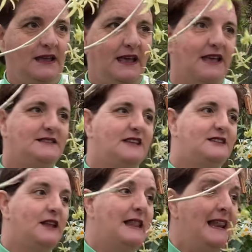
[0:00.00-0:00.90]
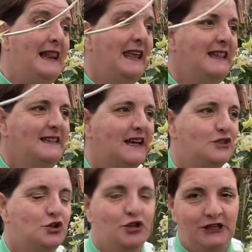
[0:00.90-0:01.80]
Existem
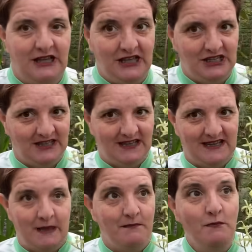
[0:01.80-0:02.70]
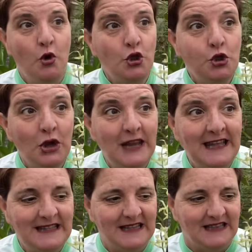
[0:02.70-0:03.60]
lindas orquídeas aqui, muito
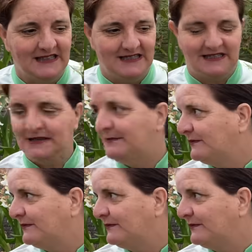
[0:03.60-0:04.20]
lindas.